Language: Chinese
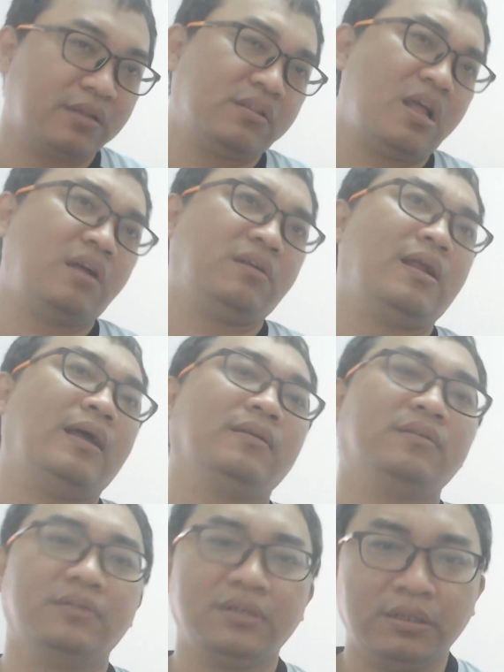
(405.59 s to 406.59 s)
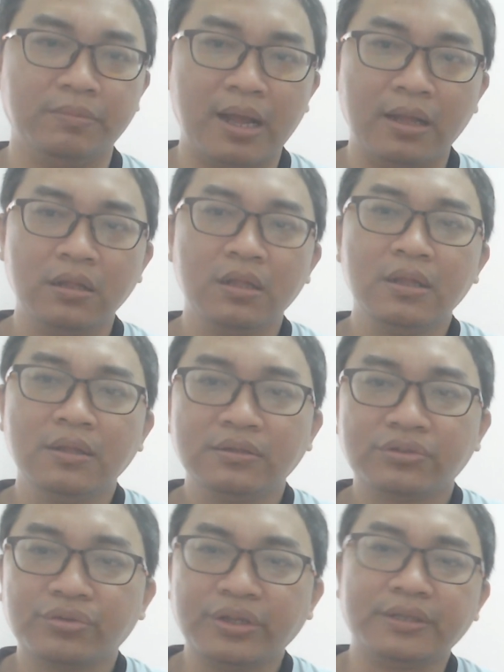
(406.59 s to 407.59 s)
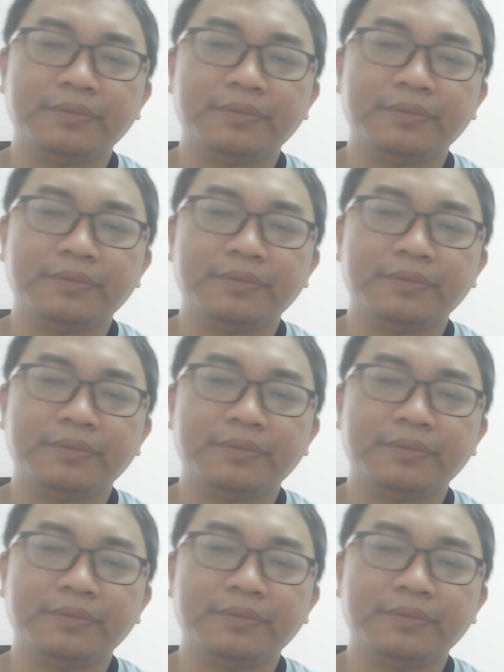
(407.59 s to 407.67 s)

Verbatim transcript: 当然可以嘛。所以